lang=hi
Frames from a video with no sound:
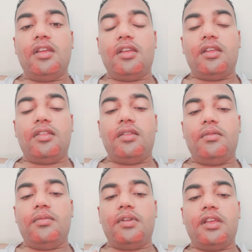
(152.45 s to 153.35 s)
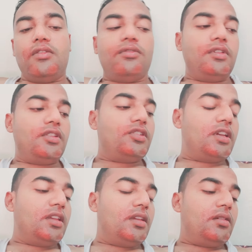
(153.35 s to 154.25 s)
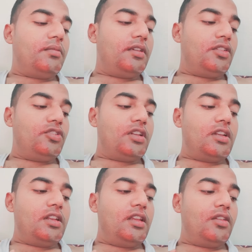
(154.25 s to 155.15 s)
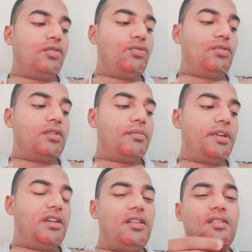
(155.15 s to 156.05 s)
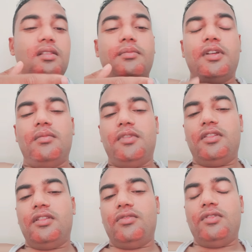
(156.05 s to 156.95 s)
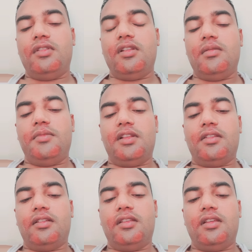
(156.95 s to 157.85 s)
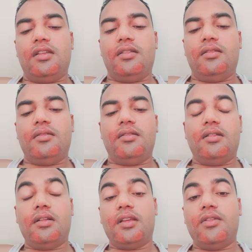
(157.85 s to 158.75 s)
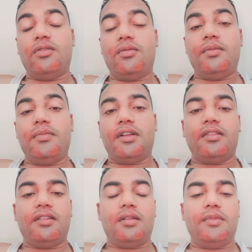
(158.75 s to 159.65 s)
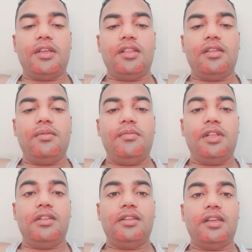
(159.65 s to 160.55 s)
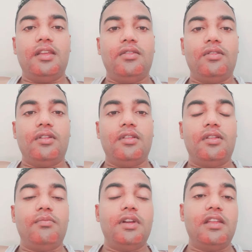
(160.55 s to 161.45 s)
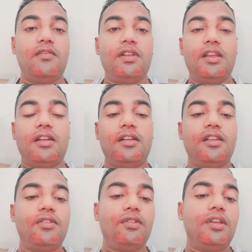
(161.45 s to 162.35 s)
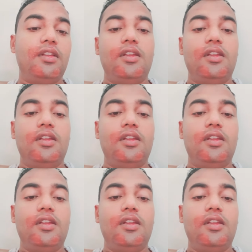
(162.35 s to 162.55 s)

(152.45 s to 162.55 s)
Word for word: किसी भी भाई को ये चाहिए इंशाल्लाह लिंक दूंगा पिंडी इस्लामाबाद में से तो इजीली मिल सकती है आगे और भी पाकिस्तान में किधर भी मिल जाएगी और किधर बाहर वाले कंट्री को है